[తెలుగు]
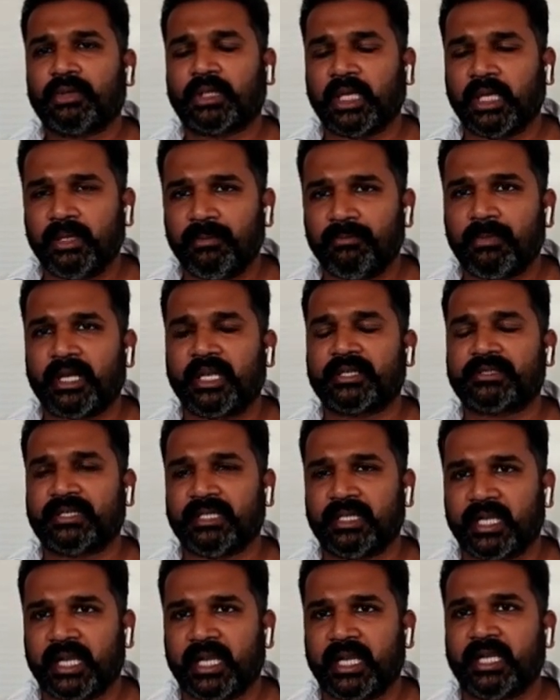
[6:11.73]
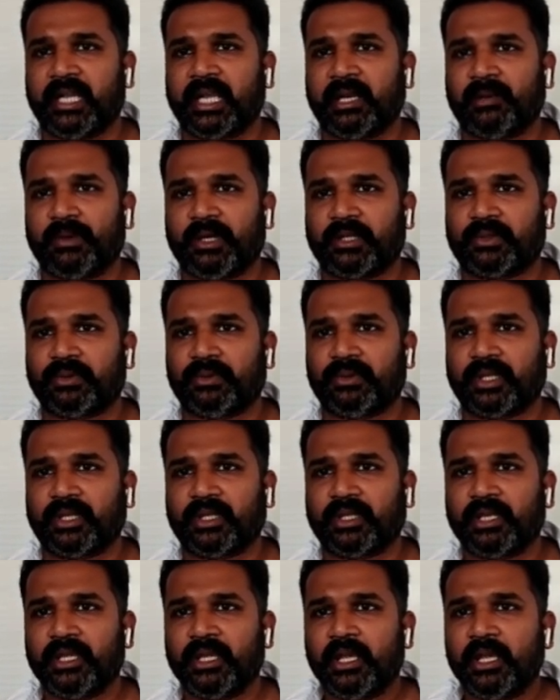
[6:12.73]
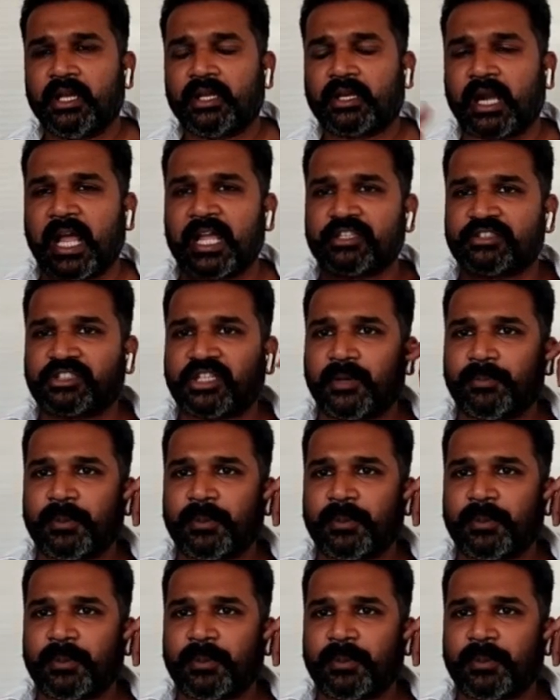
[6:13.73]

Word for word: కి మనకు సింగరేణి కనబడుతూ ఉంటుంది రాష్ట్ర